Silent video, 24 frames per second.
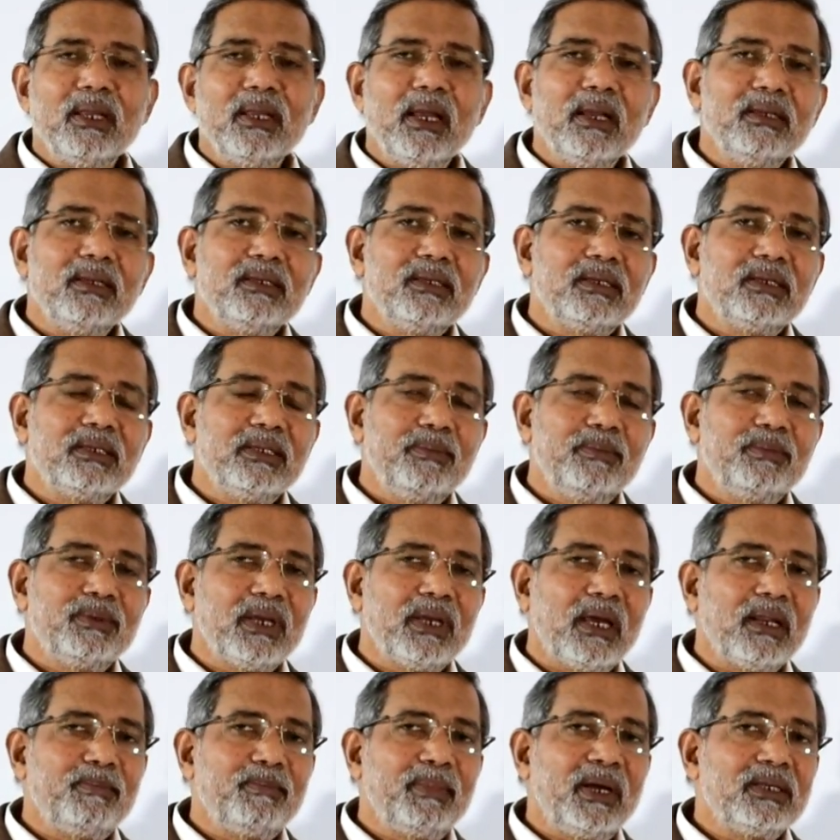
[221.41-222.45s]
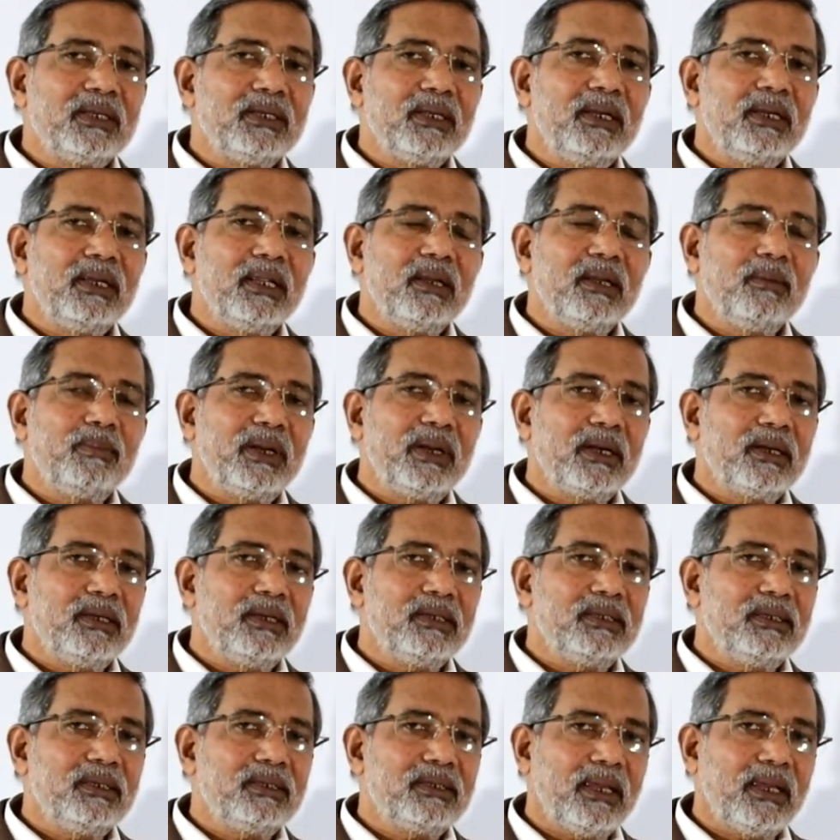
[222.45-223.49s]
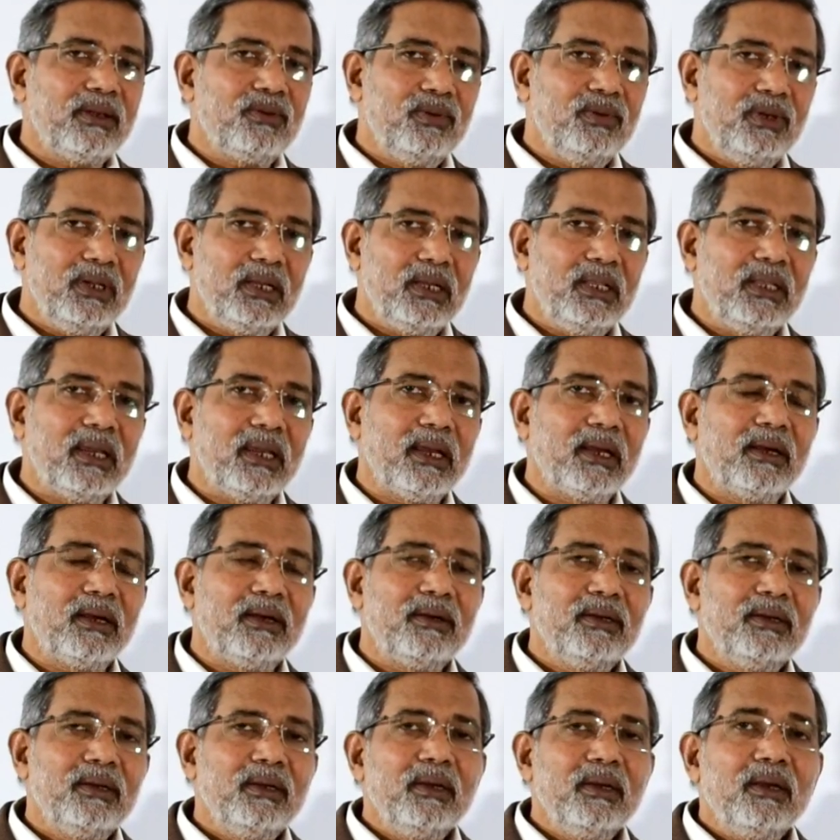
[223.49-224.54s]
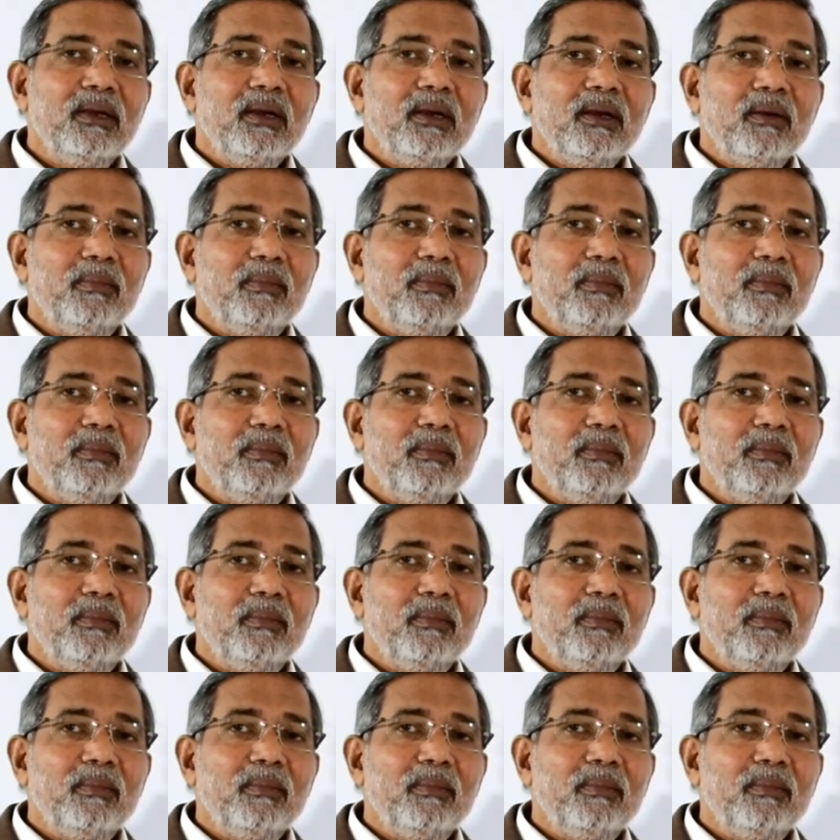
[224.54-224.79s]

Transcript: उसने कहा कि सर सिर्फ चार पाँच घंटे के प्रैक्टिस से साइको निकल जाएगा